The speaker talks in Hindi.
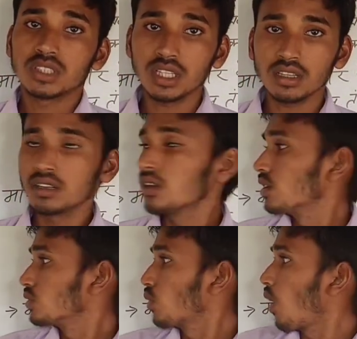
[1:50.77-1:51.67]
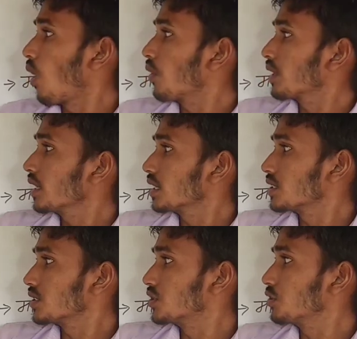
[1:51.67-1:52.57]
ठीक तो और इस
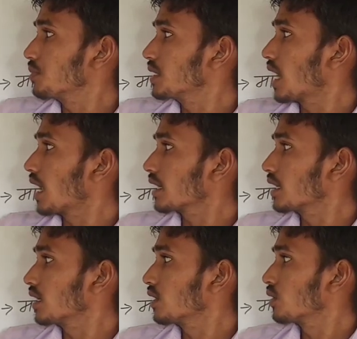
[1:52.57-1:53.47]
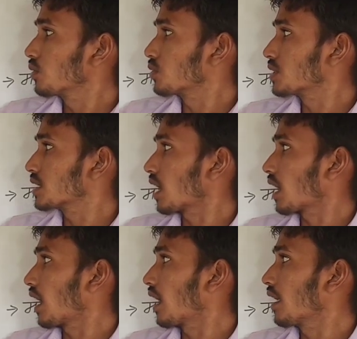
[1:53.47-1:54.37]
जीव विज्ञान की कुछ
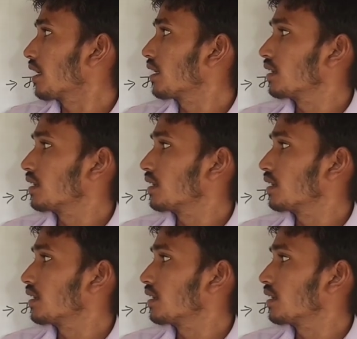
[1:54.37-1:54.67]
शाखाएं